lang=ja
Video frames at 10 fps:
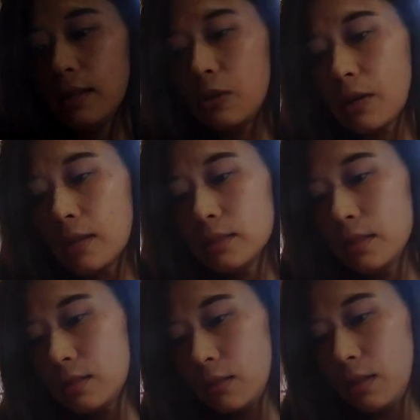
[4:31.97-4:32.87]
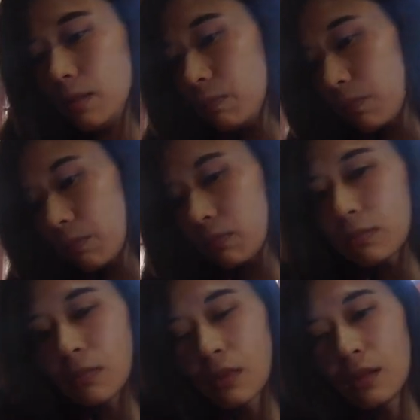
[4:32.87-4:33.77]
ていう感じですね。
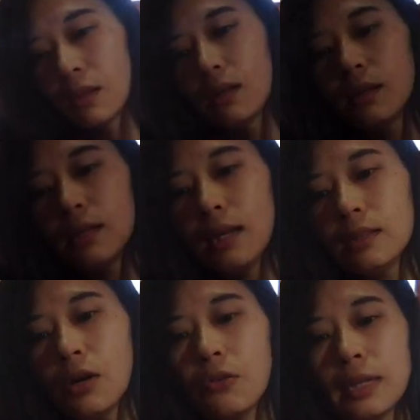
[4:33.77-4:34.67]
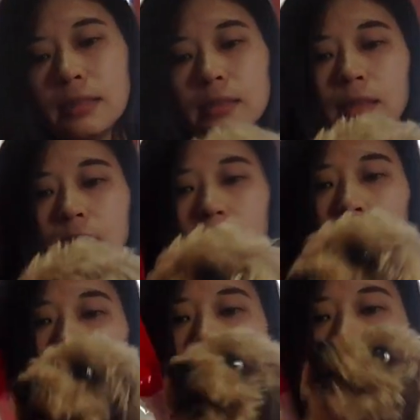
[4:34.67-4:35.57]
で、あとはおやつですね。
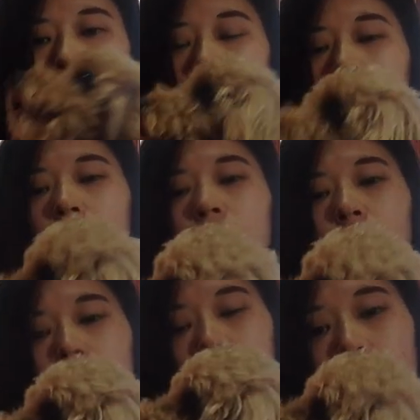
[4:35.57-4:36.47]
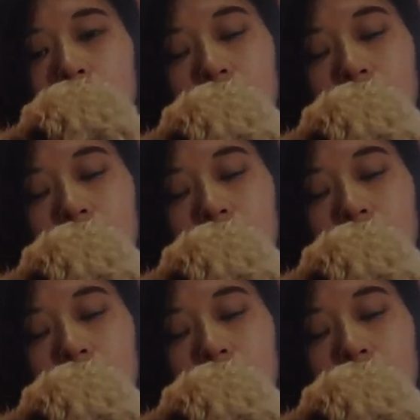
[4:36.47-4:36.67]
これ、骨子